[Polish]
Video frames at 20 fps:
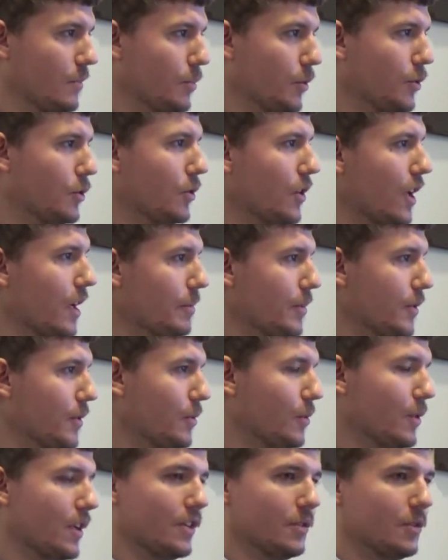po to, aby
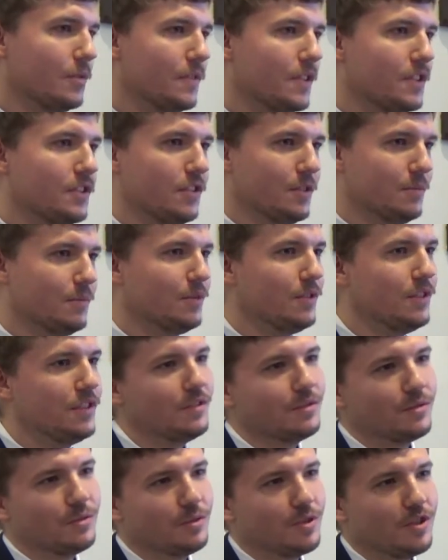uratować temu
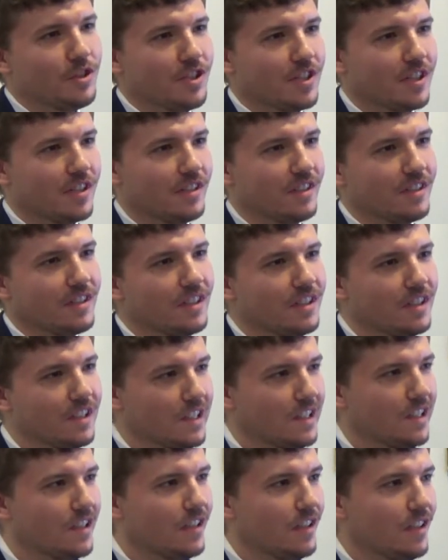dziecku życie
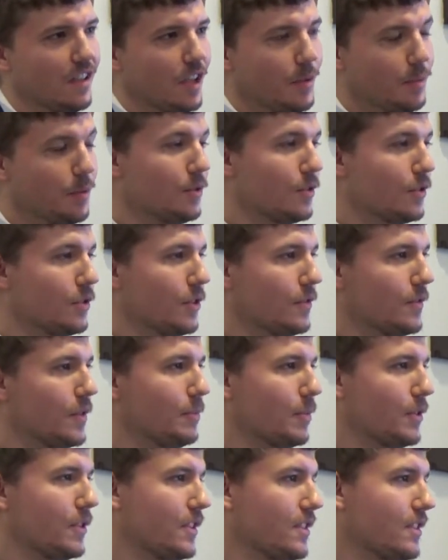i był gotowy
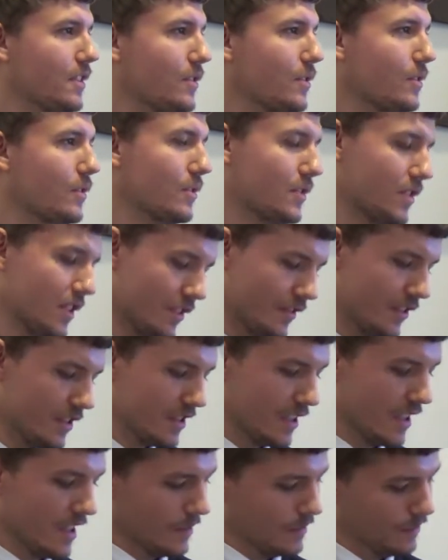ponieść za to
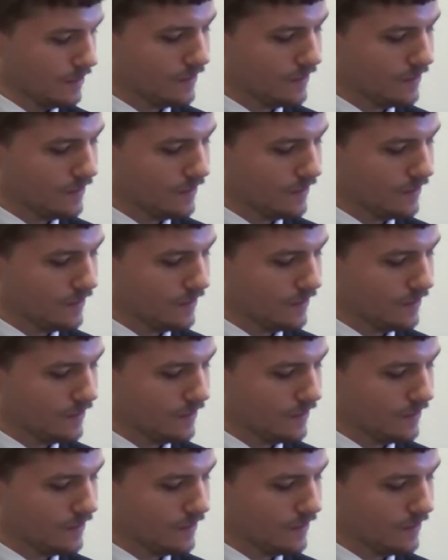konsekwencje.